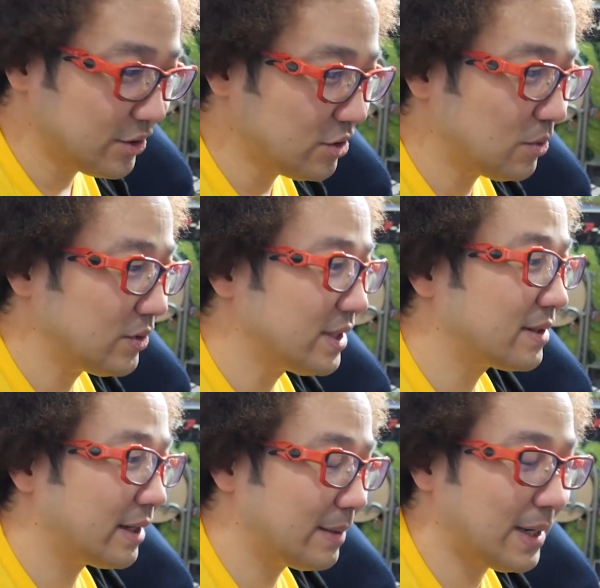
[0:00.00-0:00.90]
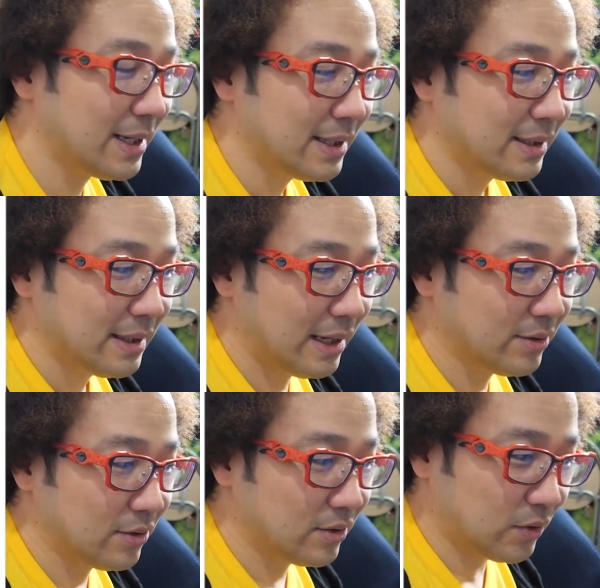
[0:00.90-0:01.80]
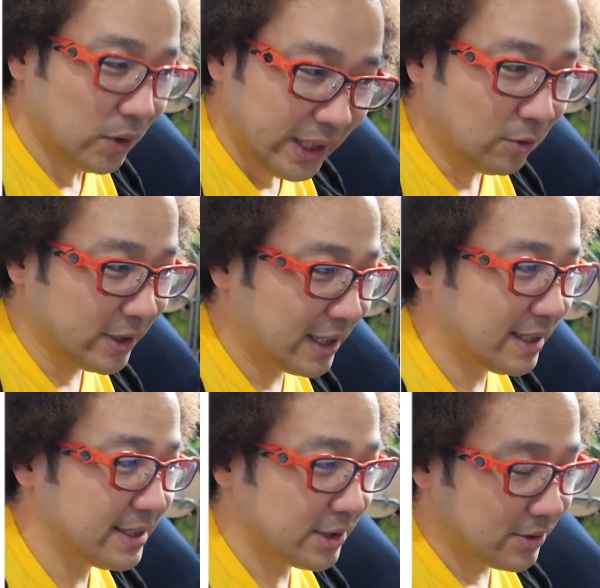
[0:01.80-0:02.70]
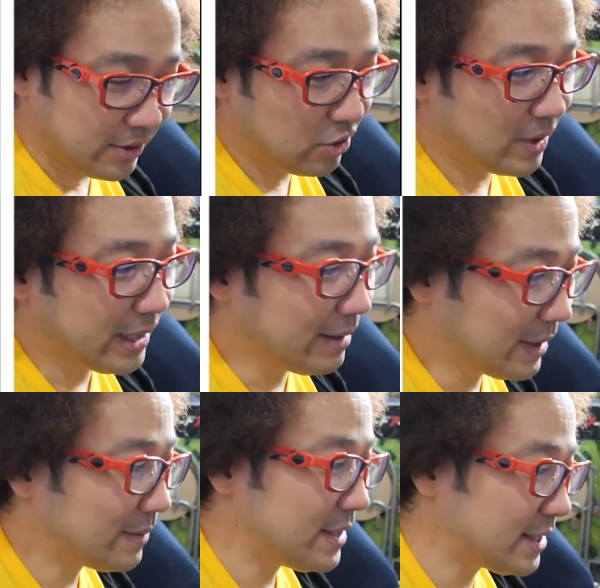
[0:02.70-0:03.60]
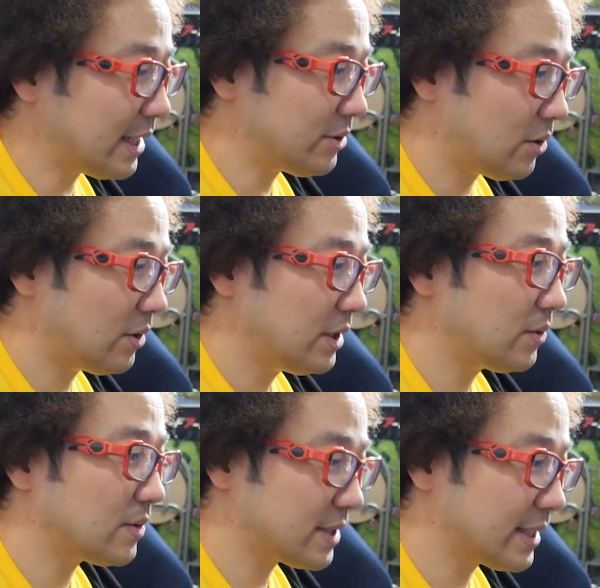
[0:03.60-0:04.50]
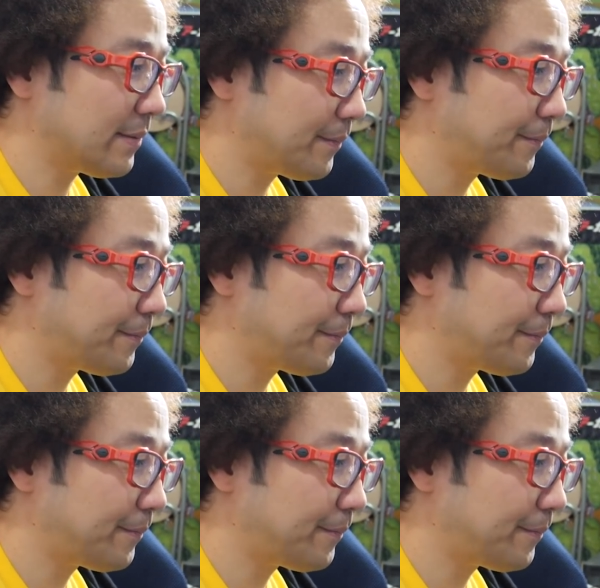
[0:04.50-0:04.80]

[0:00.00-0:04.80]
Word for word: の呪文ですからね。まあ、あのこれ結構長いんですけど序盤なんでまだ短いということですね。